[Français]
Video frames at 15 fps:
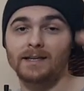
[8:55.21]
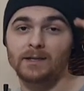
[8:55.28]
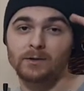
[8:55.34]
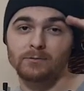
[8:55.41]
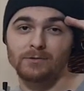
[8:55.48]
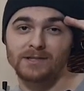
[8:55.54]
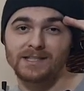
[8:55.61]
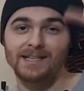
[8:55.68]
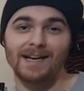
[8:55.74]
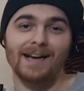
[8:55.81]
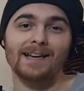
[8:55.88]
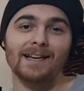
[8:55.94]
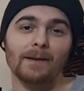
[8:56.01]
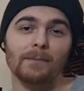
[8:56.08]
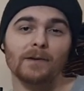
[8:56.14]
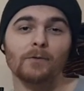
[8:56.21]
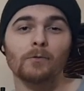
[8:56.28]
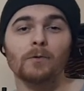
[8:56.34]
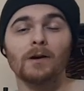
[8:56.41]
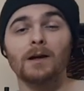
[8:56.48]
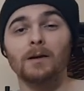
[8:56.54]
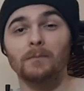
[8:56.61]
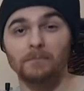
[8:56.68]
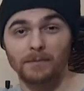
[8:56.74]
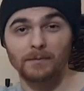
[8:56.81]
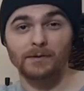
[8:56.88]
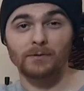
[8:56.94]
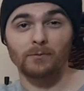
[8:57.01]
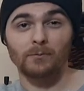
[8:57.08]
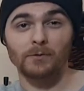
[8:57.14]
et je vous dis à très bientôt. Bye
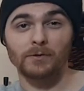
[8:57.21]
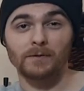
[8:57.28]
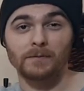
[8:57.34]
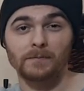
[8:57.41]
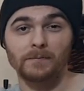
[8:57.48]
bye tout le monde.